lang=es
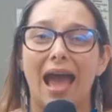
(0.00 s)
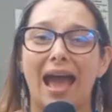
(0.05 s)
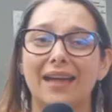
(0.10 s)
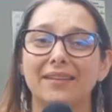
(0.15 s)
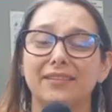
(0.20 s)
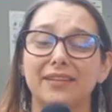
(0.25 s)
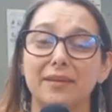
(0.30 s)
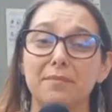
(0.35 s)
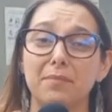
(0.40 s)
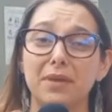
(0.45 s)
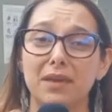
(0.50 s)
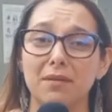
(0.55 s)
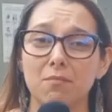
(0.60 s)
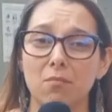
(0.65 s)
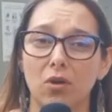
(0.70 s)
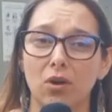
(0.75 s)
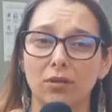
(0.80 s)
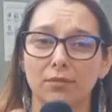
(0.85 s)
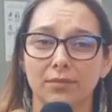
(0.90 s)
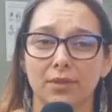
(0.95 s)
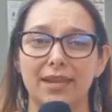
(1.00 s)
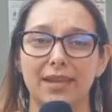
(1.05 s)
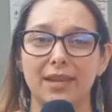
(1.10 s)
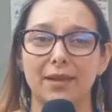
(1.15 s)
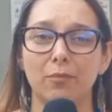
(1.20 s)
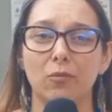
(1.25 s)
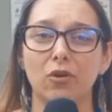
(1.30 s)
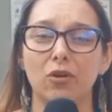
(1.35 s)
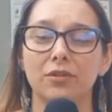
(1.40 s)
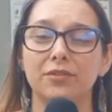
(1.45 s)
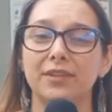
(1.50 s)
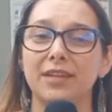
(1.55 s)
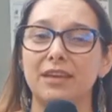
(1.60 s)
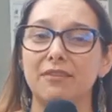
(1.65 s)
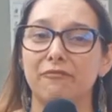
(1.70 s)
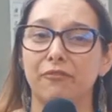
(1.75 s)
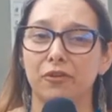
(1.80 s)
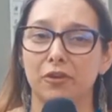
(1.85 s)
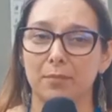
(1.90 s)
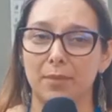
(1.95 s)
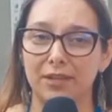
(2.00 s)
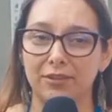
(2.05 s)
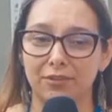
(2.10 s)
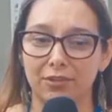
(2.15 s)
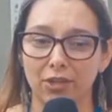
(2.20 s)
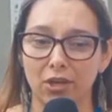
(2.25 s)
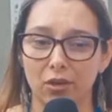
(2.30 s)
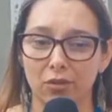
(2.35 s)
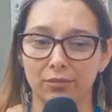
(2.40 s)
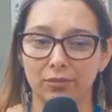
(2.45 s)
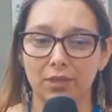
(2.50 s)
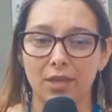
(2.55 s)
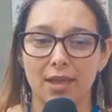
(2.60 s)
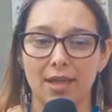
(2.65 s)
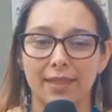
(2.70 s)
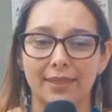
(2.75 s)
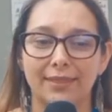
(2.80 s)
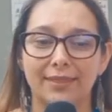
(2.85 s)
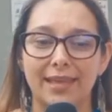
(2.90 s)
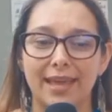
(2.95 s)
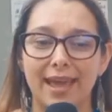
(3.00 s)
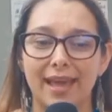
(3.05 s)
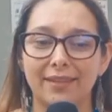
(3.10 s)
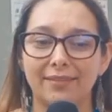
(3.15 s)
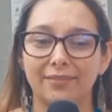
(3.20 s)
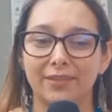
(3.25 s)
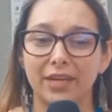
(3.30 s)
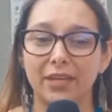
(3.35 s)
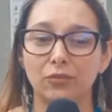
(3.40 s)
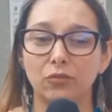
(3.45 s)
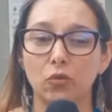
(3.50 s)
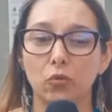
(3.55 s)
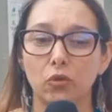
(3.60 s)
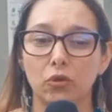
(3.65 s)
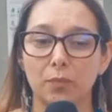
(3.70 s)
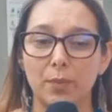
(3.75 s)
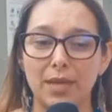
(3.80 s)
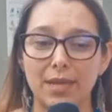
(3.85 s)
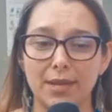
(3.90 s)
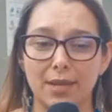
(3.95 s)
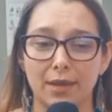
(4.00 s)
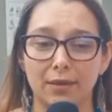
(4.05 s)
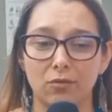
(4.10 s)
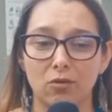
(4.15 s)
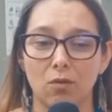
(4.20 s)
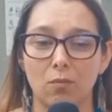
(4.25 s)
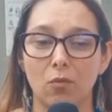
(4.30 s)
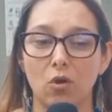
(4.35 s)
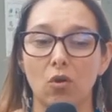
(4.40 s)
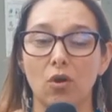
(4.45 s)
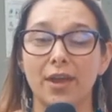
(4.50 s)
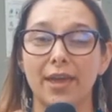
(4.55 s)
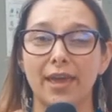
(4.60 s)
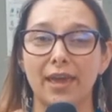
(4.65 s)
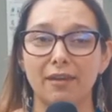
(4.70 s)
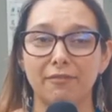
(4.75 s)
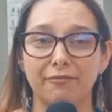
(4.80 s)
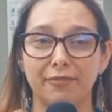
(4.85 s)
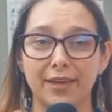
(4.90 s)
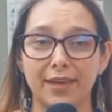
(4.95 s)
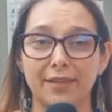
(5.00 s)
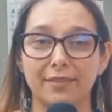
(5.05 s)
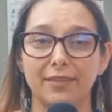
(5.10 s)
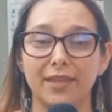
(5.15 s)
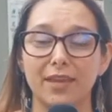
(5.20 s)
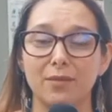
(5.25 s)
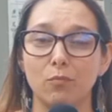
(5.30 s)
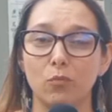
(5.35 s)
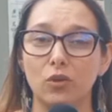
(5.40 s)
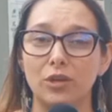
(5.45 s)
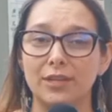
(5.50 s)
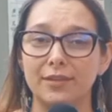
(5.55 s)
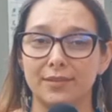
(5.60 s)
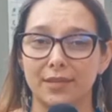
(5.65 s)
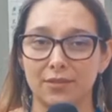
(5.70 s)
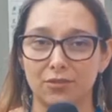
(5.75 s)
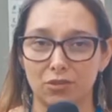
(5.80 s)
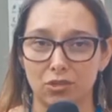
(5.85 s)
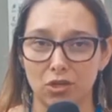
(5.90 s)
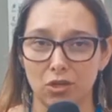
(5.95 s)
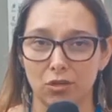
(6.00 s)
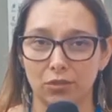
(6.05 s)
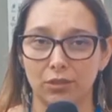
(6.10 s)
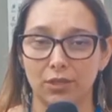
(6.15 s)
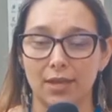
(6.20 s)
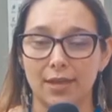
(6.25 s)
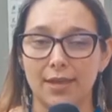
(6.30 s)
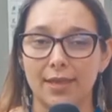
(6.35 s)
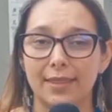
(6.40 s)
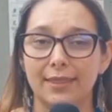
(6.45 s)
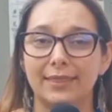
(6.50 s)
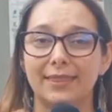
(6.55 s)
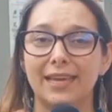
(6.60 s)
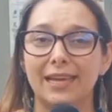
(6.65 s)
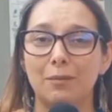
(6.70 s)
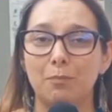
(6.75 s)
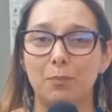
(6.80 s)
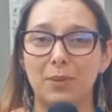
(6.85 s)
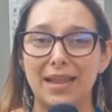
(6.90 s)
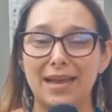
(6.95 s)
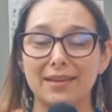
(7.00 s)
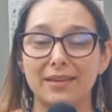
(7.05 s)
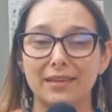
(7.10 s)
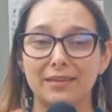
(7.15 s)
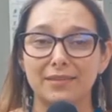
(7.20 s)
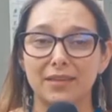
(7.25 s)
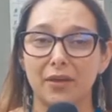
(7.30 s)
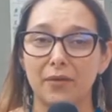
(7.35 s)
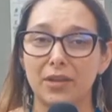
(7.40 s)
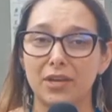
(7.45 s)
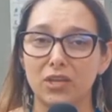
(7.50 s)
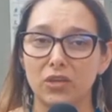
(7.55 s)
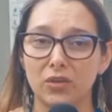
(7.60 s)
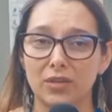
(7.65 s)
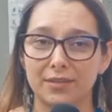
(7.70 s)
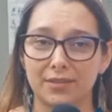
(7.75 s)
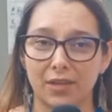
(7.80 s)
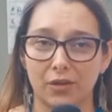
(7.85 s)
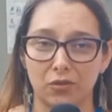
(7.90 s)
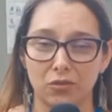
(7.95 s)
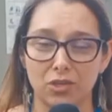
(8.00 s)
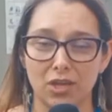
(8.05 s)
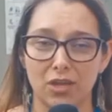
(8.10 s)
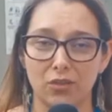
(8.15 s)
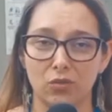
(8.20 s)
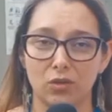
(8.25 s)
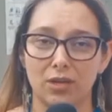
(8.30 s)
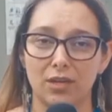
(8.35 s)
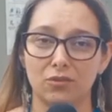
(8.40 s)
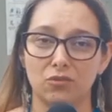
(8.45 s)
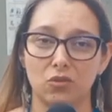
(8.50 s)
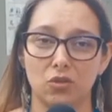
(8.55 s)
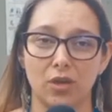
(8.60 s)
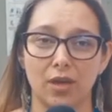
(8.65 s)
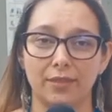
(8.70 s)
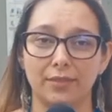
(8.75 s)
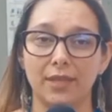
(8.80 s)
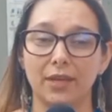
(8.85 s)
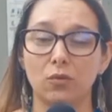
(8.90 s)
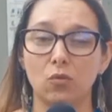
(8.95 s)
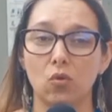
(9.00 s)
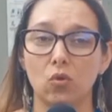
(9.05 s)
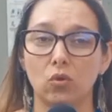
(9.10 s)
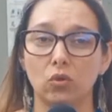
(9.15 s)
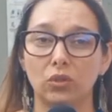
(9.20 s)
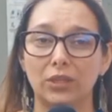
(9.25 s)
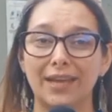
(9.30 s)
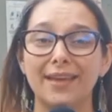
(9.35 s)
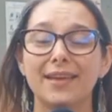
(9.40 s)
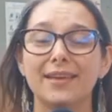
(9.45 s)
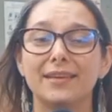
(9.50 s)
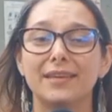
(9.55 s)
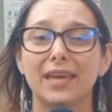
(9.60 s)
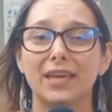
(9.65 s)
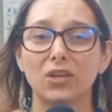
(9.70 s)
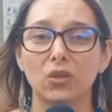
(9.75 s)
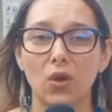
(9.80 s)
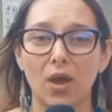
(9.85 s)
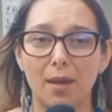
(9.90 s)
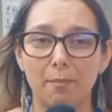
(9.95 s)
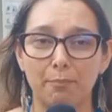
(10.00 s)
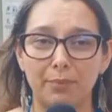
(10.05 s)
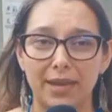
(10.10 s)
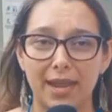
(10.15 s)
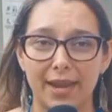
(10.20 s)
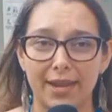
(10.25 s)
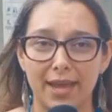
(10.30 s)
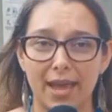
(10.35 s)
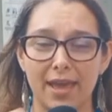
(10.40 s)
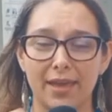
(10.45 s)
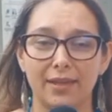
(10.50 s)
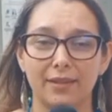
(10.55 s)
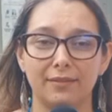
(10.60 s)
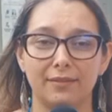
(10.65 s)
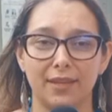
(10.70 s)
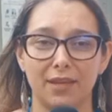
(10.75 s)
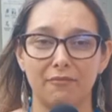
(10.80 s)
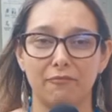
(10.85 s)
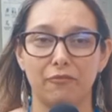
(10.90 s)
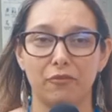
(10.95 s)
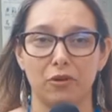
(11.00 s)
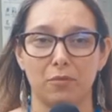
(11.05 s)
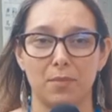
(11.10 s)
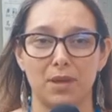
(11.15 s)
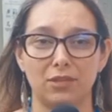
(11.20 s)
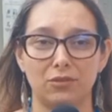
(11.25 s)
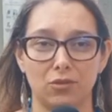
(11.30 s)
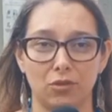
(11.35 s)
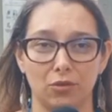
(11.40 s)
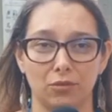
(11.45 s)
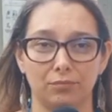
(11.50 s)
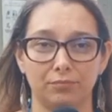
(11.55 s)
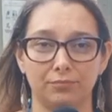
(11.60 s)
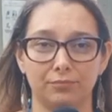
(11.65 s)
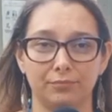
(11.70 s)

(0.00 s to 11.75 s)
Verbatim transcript: Asimismo, tenemos información de Astrid Urbina como jefe de inmunización del plan que se ha venido desarrollando en la ciudad de Cúcuta, quien nos ampliará esta información.